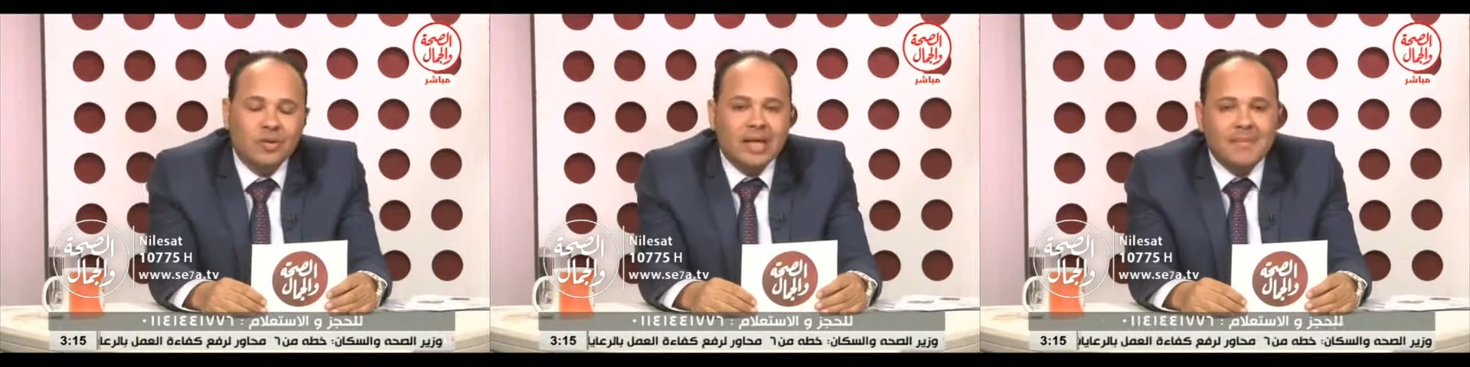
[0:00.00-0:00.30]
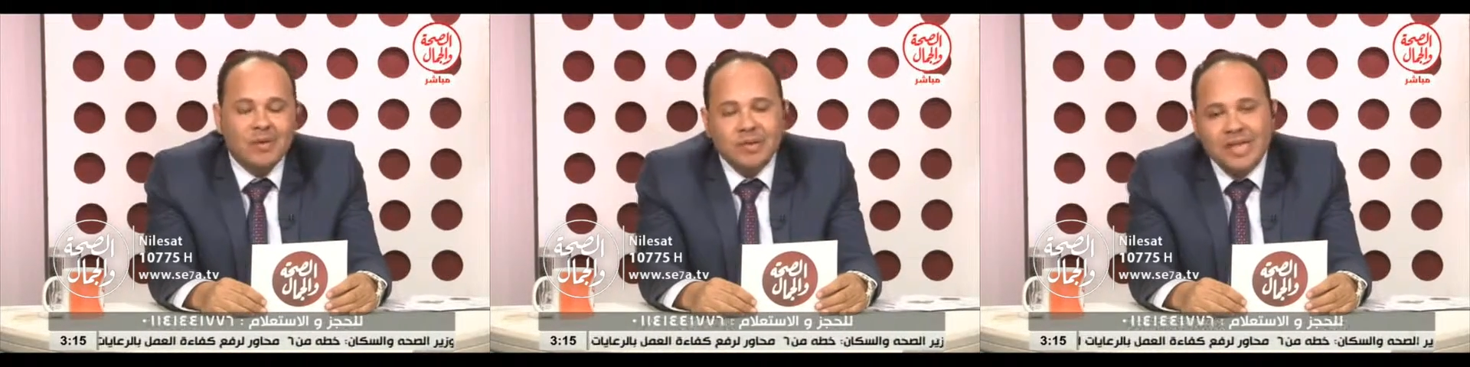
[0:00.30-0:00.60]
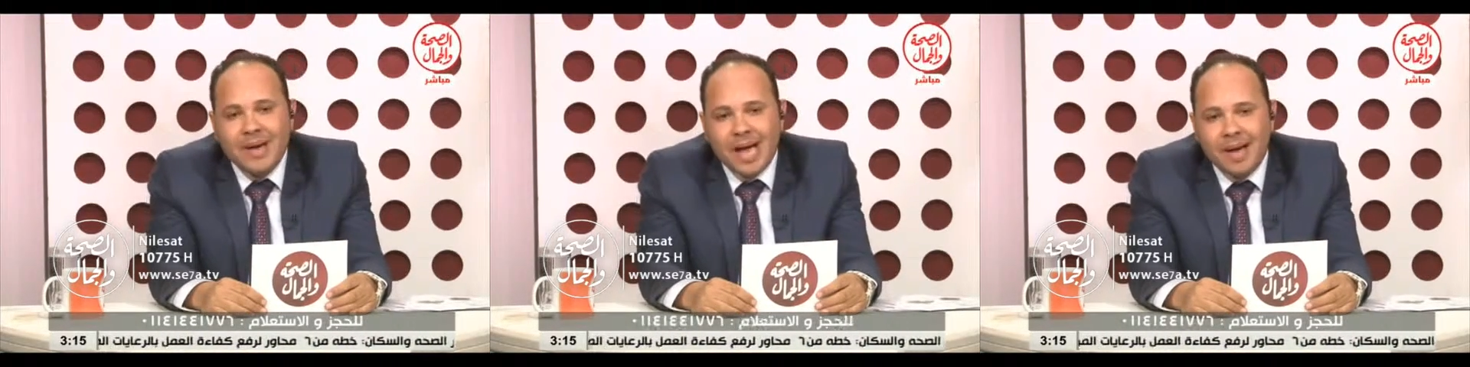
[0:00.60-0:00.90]
من
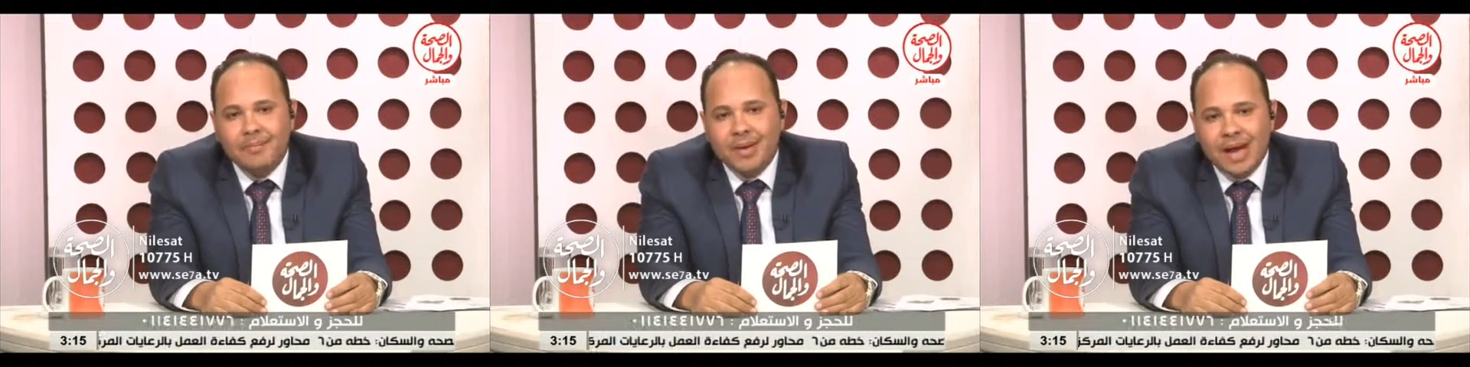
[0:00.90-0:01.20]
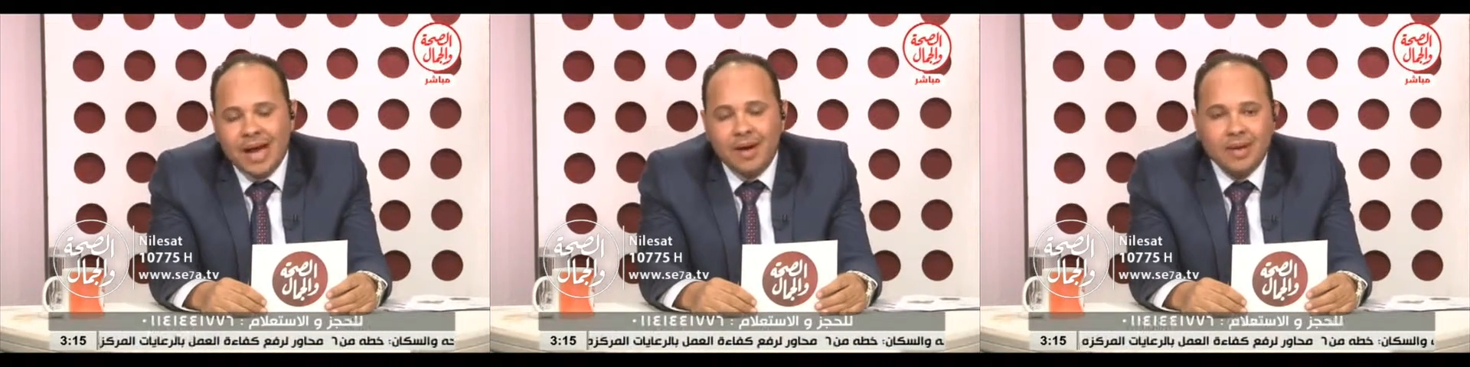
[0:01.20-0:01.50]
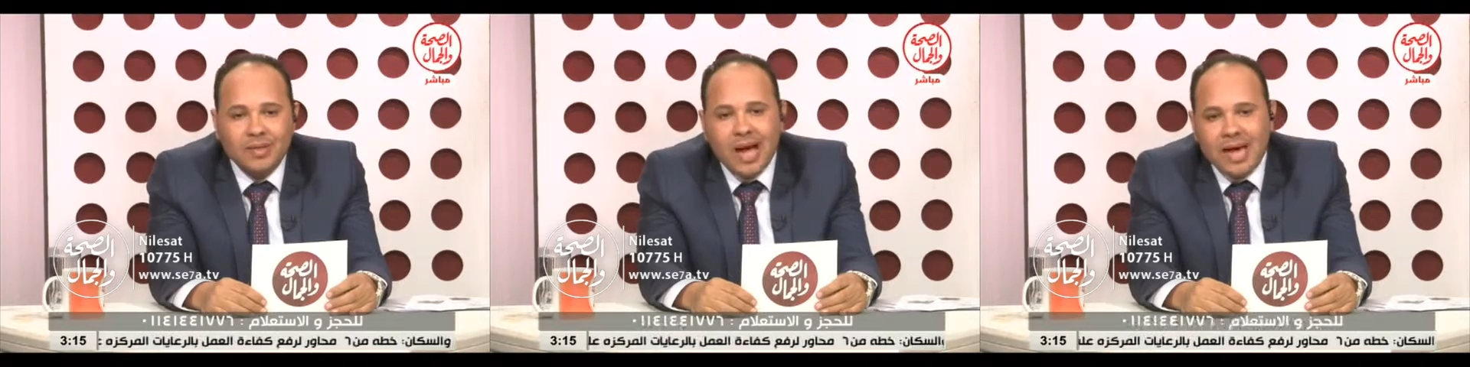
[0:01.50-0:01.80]

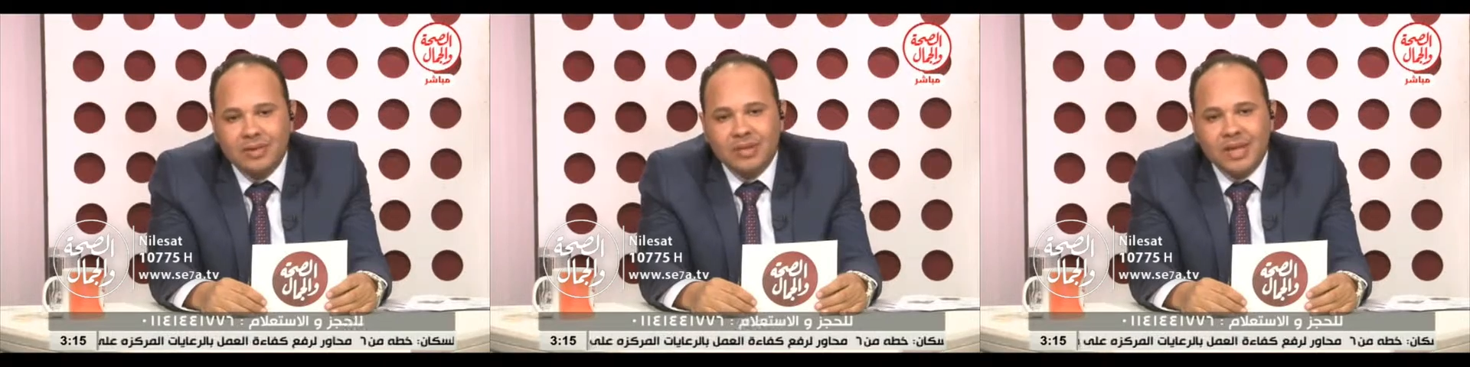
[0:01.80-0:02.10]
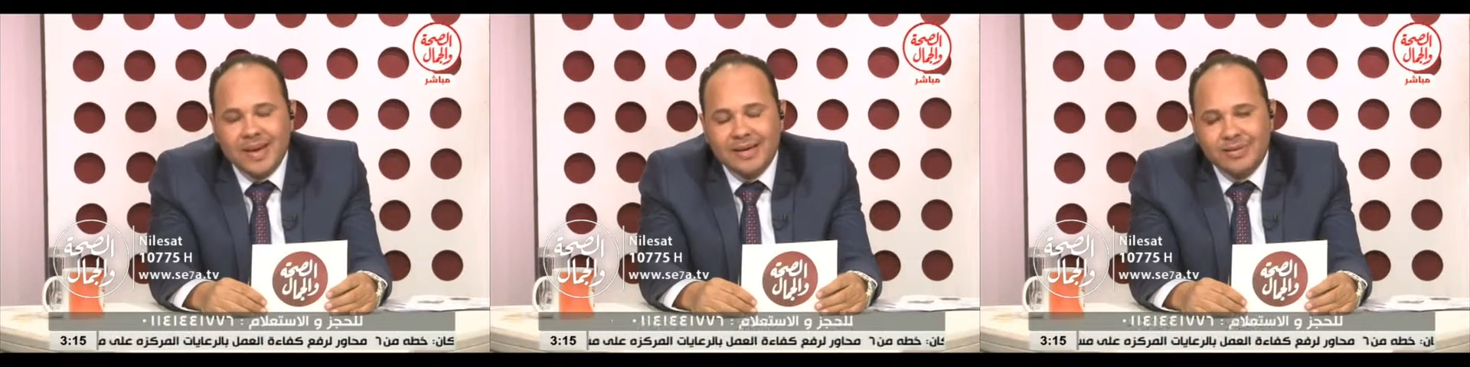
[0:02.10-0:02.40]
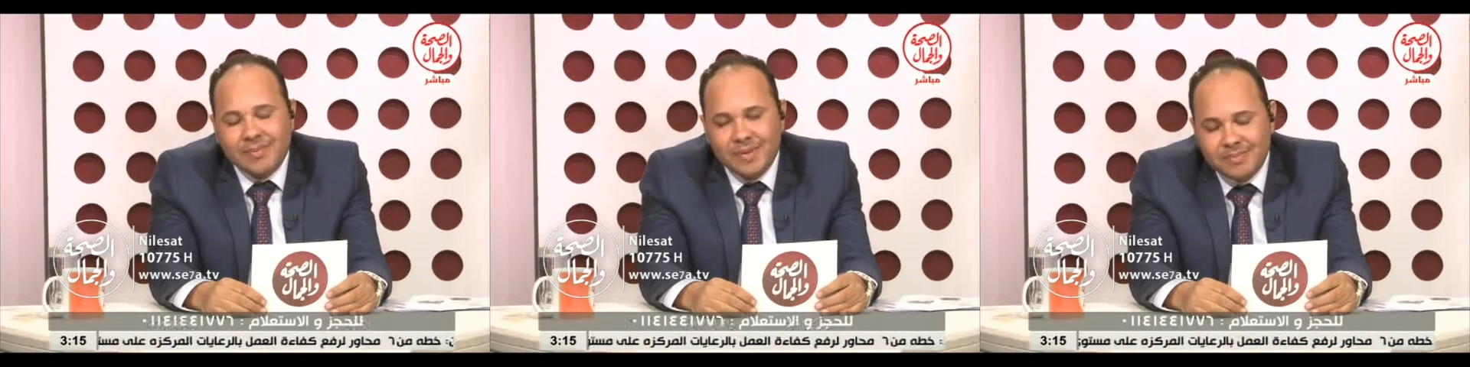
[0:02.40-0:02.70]
1.78 من 100